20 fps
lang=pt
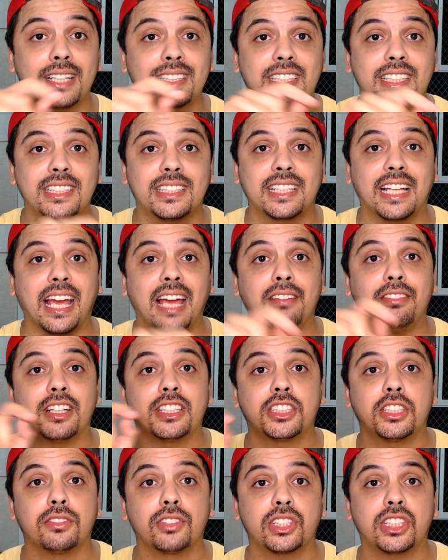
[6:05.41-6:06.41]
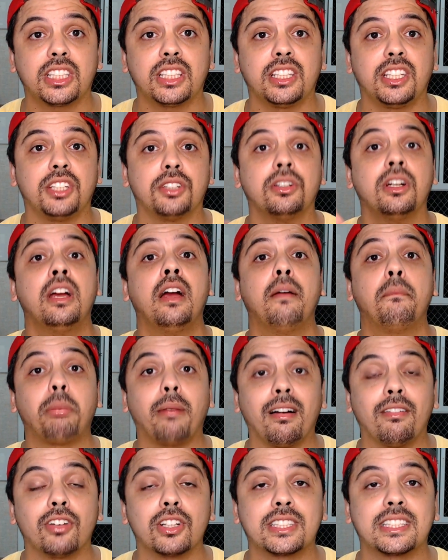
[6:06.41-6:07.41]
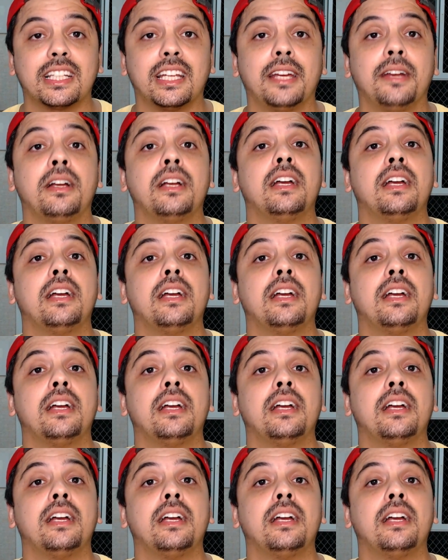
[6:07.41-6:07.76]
se inscreve, ativa o sininho para você